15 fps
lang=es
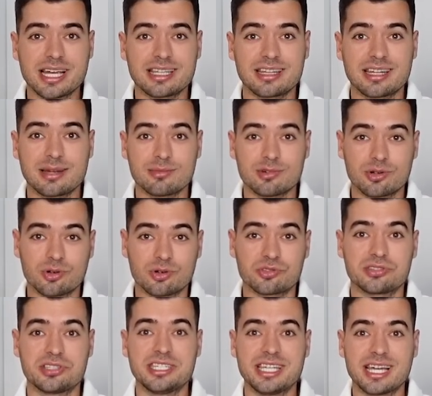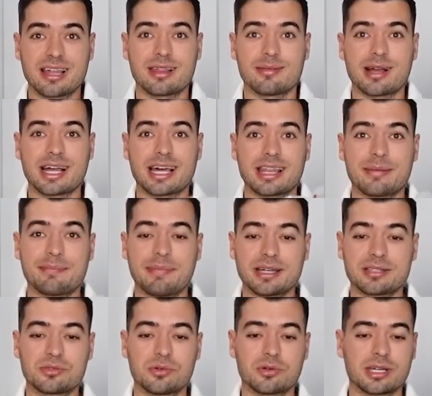Aquí tenemos costillas de vaca de
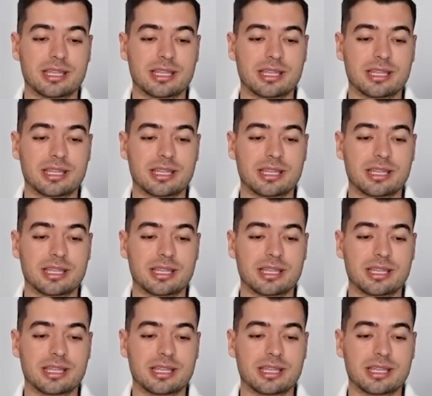pasto